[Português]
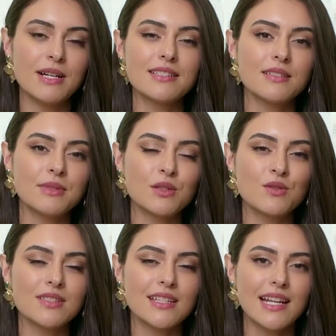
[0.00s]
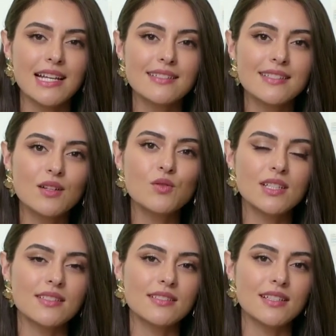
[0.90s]
mas também considerar a
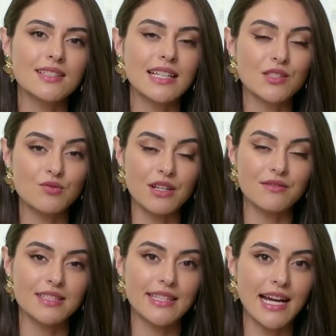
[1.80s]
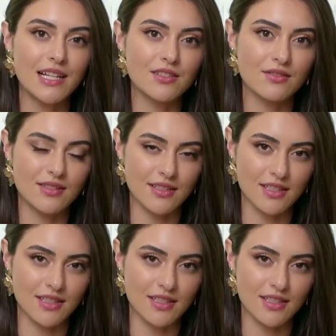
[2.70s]
segurança e a suavidade dos